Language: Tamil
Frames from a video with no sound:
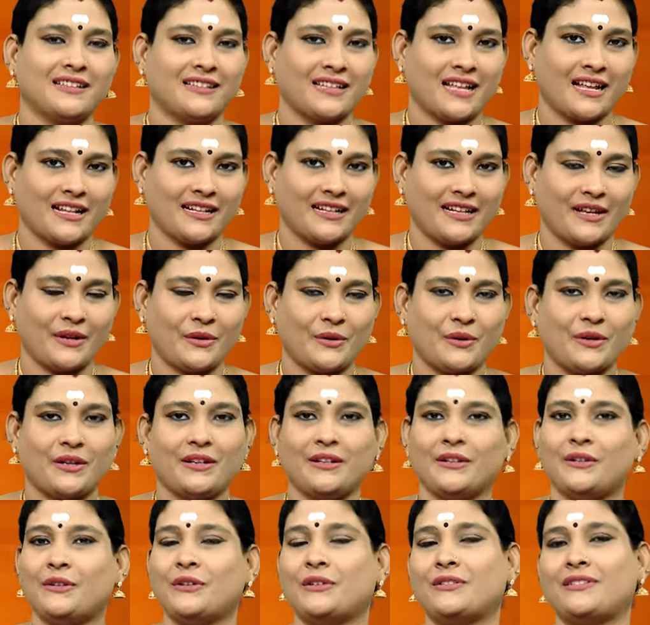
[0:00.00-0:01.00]
தந்தையோட
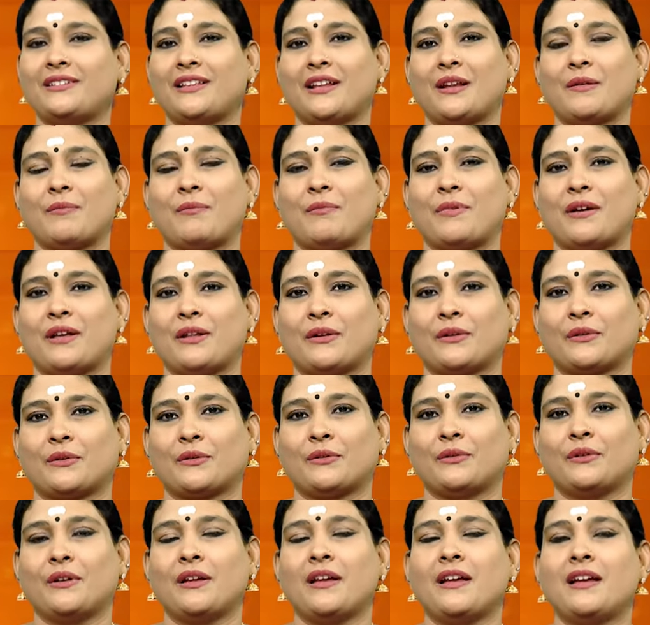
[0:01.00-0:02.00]
இன்னும் சிறப்பாக
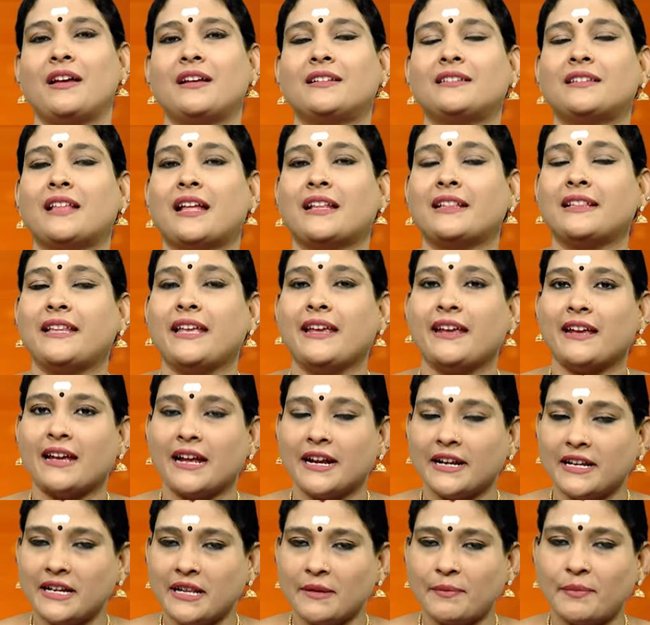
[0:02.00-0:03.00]
இருக்கும் தந்தை
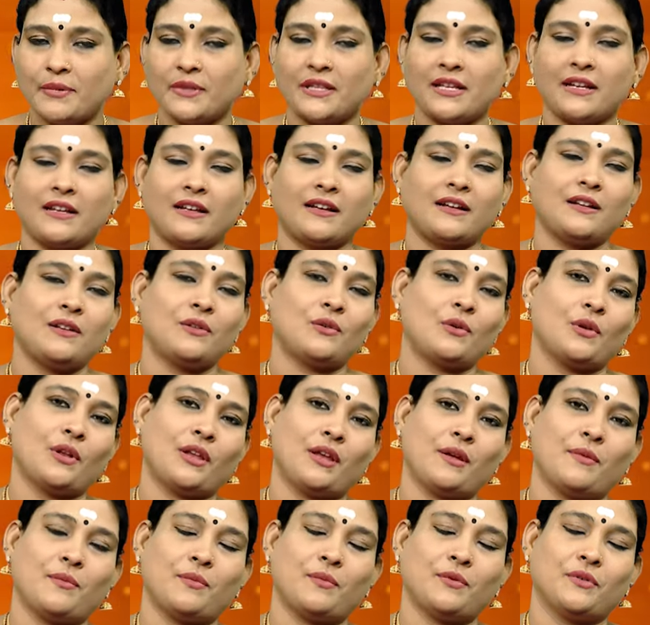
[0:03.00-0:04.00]
கண்டிப்பு தனங்கள்
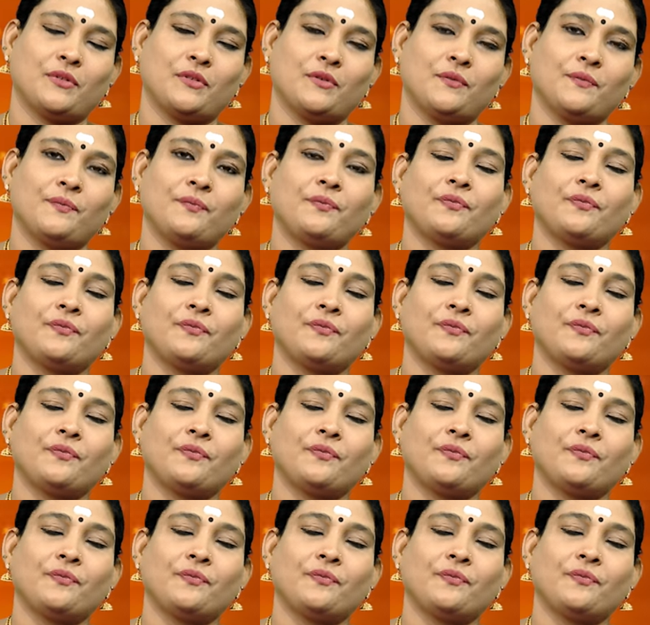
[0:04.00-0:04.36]
குறைய போகுது